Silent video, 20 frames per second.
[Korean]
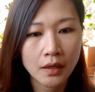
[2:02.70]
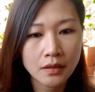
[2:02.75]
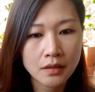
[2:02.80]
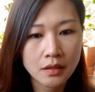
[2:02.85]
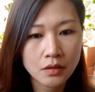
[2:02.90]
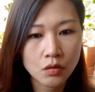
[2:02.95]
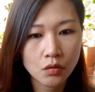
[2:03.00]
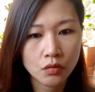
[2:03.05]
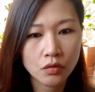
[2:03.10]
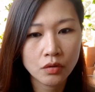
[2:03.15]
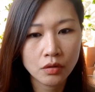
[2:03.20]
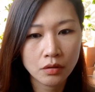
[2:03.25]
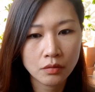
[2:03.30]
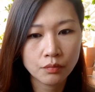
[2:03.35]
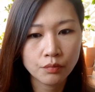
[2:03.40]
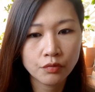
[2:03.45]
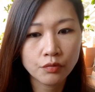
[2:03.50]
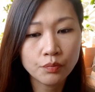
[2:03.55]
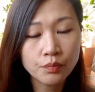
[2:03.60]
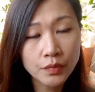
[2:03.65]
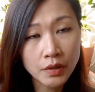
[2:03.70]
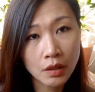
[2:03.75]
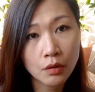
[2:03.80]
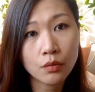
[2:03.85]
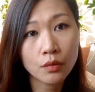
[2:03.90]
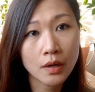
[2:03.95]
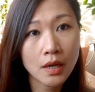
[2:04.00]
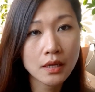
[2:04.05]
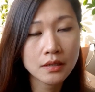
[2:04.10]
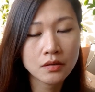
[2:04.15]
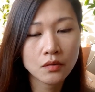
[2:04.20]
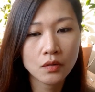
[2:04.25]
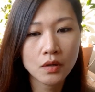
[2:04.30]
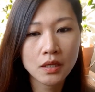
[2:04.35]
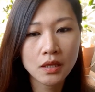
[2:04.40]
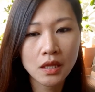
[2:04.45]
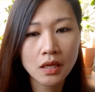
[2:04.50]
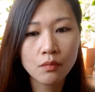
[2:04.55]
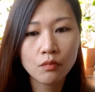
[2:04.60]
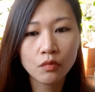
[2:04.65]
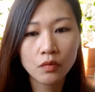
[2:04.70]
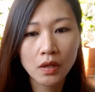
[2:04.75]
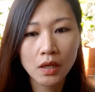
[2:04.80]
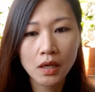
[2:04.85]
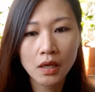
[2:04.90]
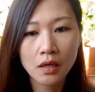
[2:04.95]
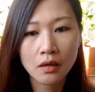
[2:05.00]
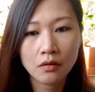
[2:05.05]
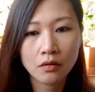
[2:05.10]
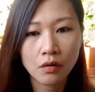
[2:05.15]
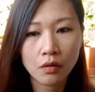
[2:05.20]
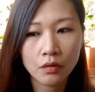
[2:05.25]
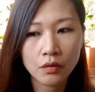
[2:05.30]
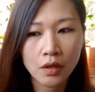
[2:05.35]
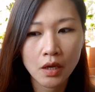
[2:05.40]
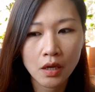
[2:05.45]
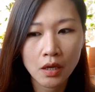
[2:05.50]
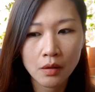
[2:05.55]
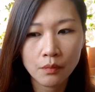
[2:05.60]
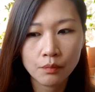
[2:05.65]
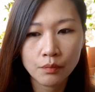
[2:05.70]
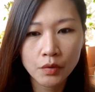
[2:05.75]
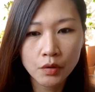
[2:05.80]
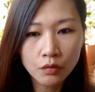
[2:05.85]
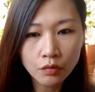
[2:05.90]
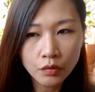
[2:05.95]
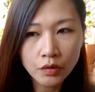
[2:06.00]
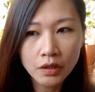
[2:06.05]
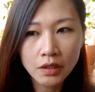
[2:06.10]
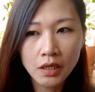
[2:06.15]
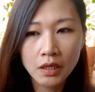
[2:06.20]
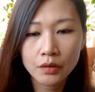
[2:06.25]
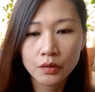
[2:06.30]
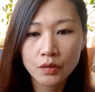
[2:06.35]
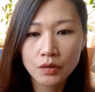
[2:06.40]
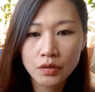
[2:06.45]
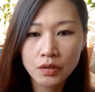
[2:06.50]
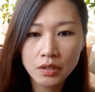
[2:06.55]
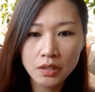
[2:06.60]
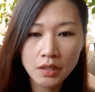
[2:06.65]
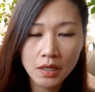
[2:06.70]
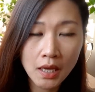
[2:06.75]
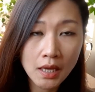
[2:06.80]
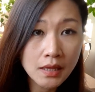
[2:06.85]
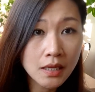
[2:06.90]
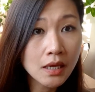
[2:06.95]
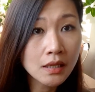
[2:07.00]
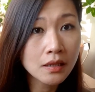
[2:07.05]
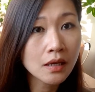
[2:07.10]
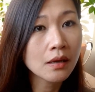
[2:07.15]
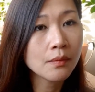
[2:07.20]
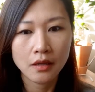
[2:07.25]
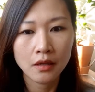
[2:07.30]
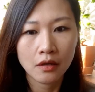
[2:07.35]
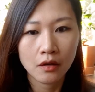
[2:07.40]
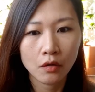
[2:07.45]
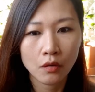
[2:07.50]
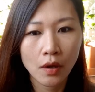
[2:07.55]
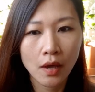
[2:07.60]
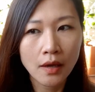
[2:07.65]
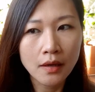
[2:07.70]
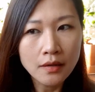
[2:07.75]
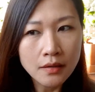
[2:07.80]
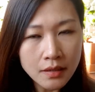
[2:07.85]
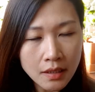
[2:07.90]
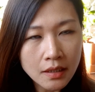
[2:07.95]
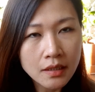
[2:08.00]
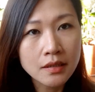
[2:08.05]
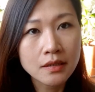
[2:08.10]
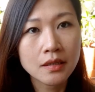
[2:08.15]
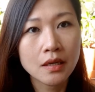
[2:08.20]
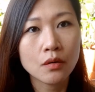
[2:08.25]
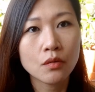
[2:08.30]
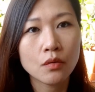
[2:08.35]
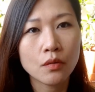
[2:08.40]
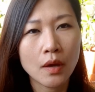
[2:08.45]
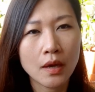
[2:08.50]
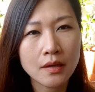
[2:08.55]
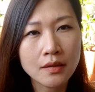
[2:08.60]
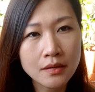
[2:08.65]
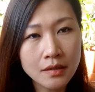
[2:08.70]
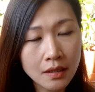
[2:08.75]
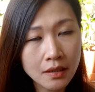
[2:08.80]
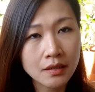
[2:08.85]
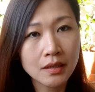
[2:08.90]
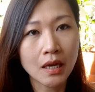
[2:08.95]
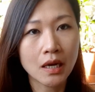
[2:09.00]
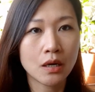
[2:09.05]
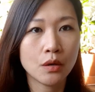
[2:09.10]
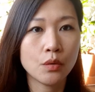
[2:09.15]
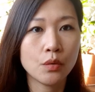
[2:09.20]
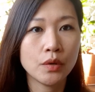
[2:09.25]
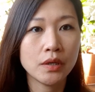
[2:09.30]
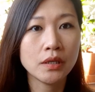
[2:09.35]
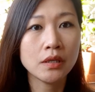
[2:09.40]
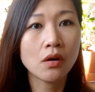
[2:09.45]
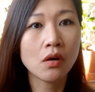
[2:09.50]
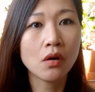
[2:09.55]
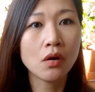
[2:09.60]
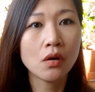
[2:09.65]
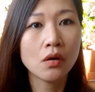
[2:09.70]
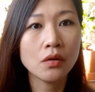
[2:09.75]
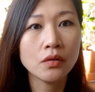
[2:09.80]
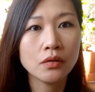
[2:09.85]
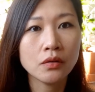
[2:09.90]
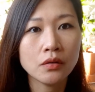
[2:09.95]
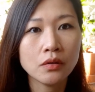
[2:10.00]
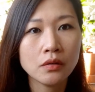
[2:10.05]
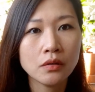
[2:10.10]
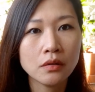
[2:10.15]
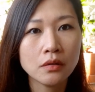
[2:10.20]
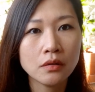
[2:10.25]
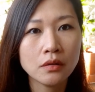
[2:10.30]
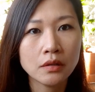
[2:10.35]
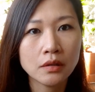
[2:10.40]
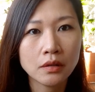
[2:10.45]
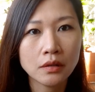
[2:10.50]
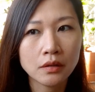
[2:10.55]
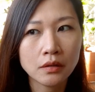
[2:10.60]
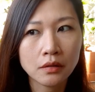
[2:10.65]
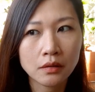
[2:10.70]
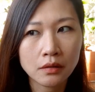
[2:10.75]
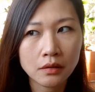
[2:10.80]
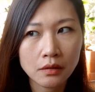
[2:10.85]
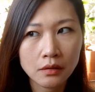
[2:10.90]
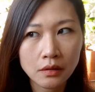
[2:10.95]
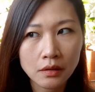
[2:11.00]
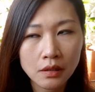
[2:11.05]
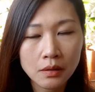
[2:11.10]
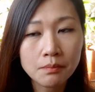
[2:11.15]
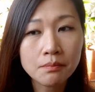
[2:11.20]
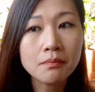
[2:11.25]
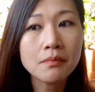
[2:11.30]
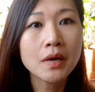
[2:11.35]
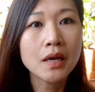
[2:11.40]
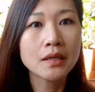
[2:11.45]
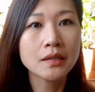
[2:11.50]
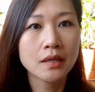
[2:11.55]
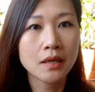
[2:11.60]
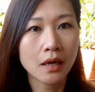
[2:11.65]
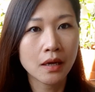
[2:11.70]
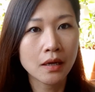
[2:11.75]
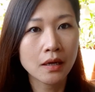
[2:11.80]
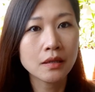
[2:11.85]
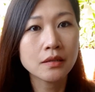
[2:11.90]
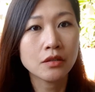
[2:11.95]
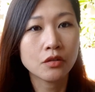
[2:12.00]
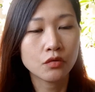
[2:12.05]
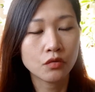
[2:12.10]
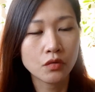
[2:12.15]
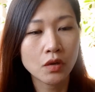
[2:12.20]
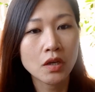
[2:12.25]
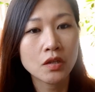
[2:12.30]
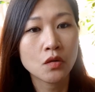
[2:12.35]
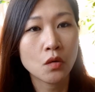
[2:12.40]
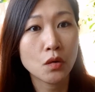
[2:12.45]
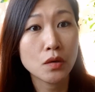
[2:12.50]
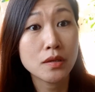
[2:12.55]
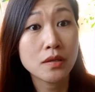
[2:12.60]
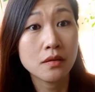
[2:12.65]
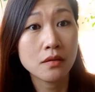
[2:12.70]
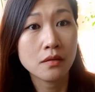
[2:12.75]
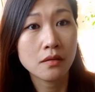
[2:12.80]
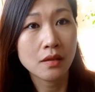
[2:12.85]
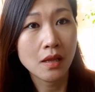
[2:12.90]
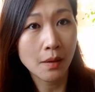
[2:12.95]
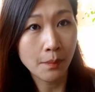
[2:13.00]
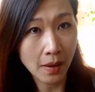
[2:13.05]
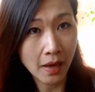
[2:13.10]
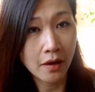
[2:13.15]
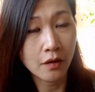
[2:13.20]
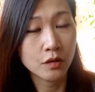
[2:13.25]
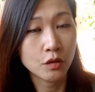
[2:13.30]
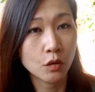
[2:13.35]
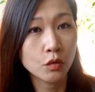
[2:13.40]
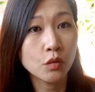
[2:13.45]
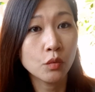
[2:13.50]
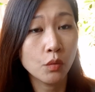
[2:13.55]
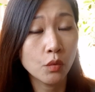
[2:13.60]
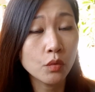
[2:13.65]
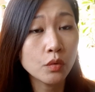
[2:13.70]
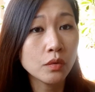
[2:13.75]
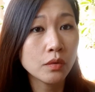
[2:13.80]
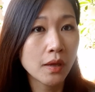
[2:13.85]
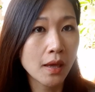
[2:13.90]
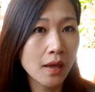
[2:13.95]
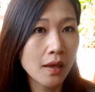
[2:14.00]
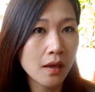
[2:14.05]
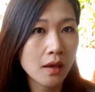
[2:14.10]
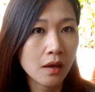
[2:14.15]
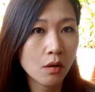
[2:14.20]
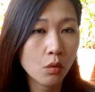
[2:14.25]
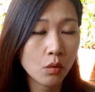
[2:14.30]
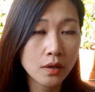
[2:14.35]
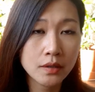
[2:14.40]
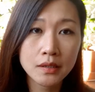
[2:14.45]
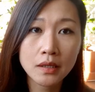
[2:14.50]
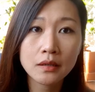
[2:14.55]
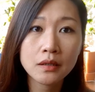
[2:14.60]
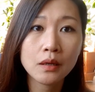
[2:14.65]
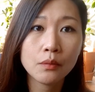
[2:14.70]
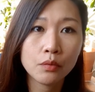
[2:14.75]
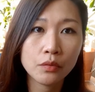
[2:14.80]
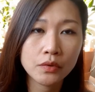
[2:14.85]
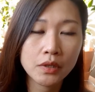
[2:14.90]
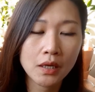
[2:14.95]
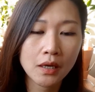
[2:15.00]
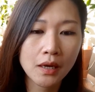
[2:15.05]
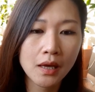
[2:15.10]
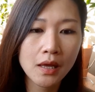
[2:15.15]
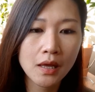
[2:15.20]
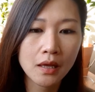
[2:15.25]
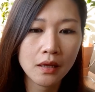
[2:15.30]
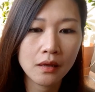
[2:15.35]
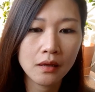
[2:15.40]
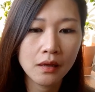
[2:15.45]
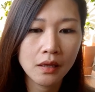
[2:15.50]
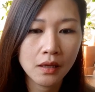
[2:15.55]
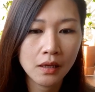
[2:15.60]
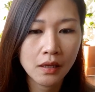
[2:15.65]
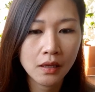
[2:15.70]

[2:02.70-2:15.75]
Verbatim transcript: 이제 저는 북미에 오래 있었기 때문에 그런 미국이라든지 캐나다 굉장히 짜고 굉장히 달고 이런 입맛에 약간 익숙해져 있나 봐요. 저도 모르게 오래 살다 보니까.